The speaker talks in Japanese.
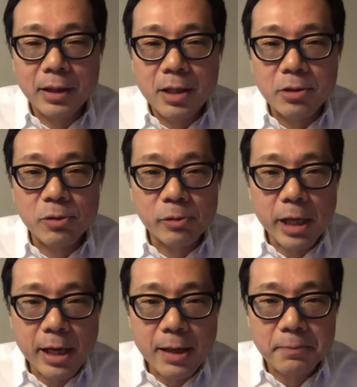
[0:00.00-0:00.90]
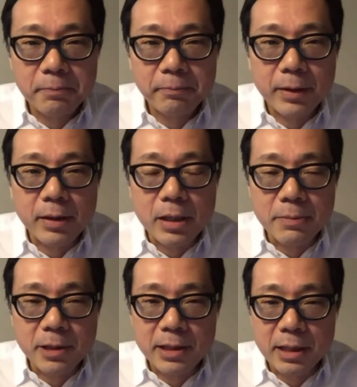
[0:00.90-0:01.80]
そこで、伊
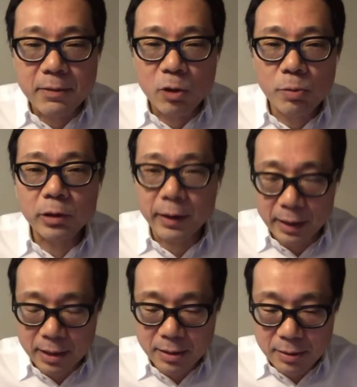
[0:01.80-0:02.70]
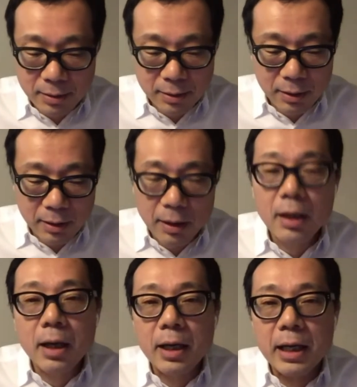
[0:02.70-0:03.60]
深さんはこう思ったわけです。
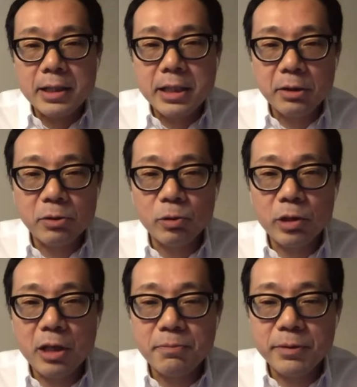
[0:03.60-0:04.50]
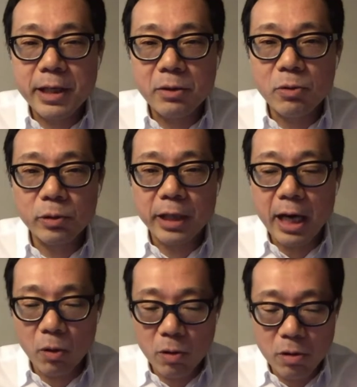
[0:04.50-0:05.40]

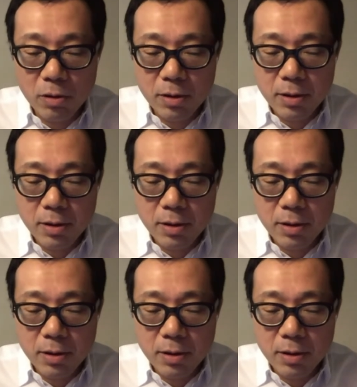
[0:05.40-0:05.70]
カセットテープレコーダーを